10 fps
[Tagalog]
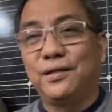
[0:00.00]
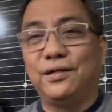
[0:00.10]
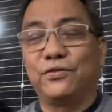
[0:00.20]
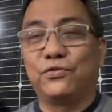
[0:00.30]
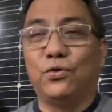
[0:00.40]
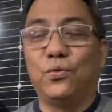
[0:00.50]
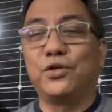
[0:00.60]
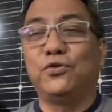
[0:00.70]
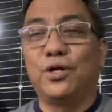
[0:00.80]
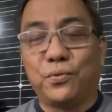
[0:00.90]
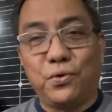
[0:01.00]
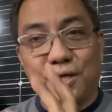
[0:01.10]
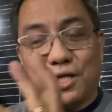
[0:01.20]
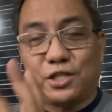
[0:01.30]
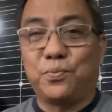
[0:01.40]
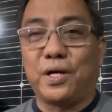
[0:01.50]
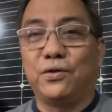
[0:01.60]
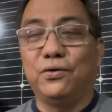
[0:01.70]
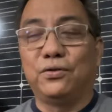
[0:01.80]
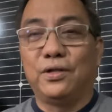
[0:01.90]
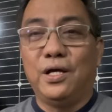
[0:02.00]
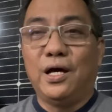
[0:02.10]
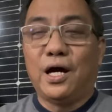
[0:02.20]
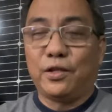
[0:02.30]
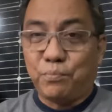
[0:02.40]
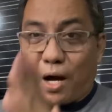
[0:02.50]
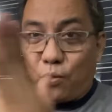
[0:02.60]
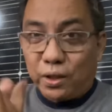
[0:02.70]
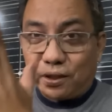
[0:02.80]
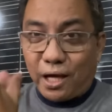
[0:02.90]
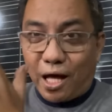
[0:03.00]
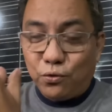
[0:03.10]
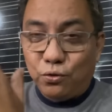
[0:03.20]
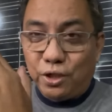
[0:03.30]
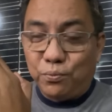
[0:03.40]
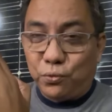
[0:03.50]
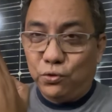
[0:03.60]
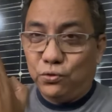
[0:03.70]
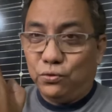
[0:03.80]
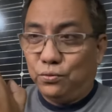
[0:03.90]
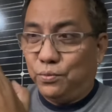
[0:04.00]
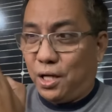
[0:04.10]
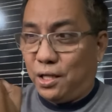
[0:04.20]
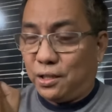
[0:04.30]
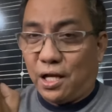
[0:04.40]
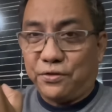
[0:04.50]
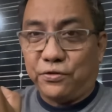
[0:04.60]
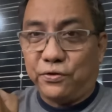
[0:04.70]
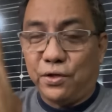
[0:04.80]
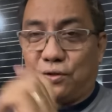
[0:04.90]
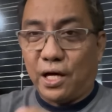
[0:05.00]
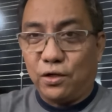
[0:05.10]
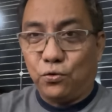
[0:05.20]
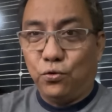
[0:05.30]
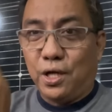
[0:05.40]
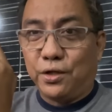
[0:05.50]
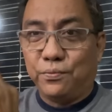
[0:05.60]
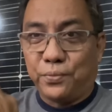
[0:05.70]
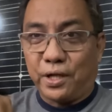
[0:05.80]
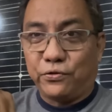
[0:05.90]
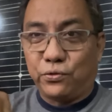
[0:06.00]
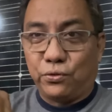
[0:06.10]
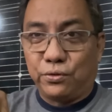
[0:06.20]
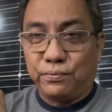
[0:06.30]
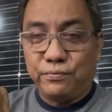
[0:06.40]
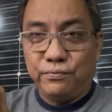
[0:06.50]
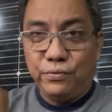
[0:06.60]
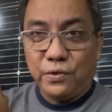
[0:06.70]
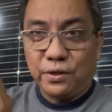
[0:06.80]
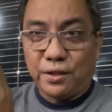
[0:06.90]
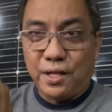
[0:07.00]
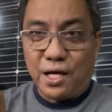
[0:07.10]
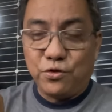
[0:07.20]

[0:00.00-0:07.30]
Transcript: gear. So wag nyo na pong i-expect yun. At bawat ganunan po nung mga clutches na yon dahil kulang yung pressure, tandaan